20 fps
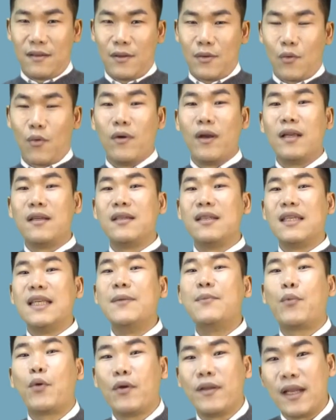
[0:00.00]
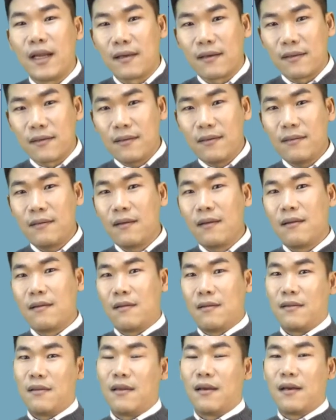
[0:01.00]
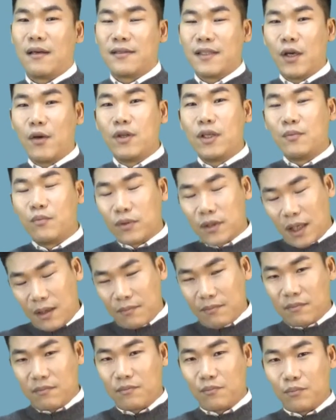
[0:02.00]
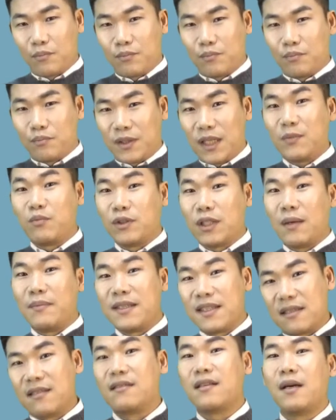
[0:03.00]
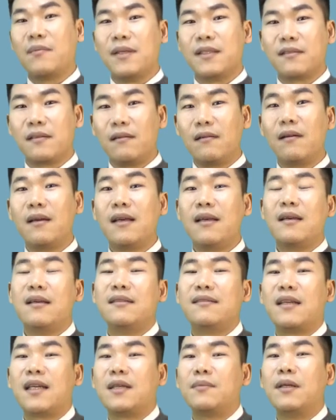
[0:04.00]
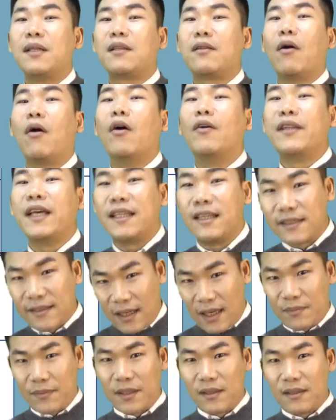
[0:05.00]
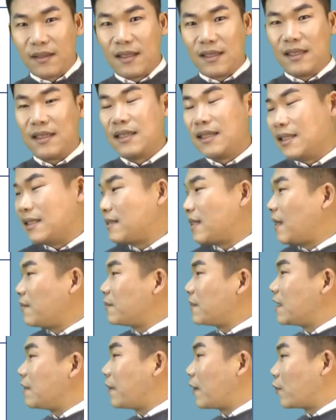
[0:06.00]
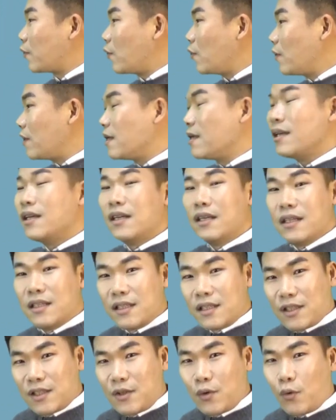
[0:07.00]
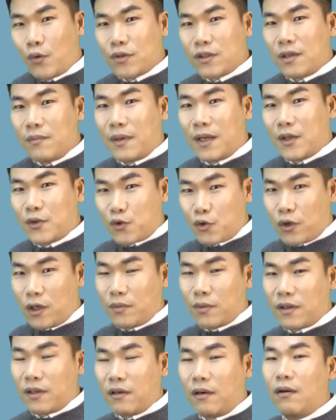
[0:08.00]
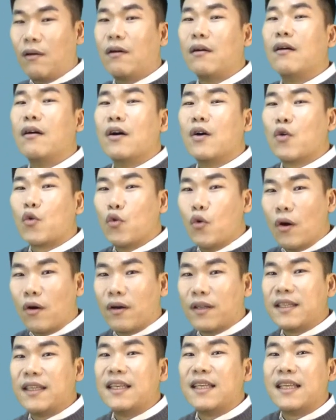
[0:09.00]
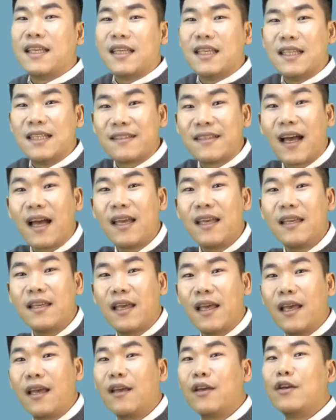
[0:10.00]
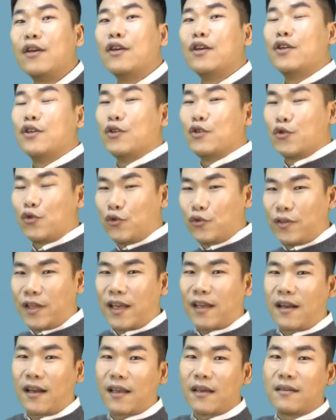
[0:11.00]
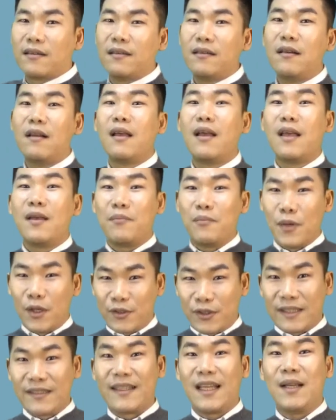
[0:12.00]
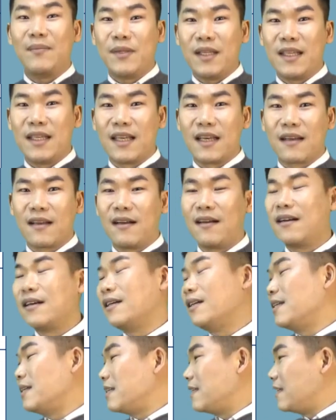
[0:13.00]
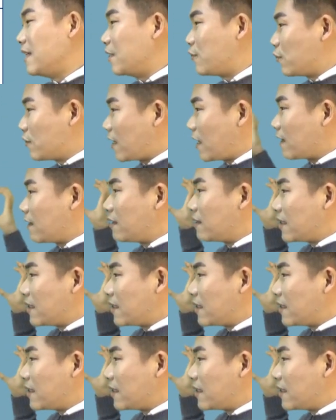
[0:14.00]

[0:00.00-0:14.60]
원래는 2%낼 거를 내가 세율이 부담, 세 부담이 증가하면서 세금을 더 내야 될 사람들. 이 사람들이 바로 7억 5천만 원 초과부터 9억 원 이 사이에 주택 가격을 매수한 사람들이니까 이 주택을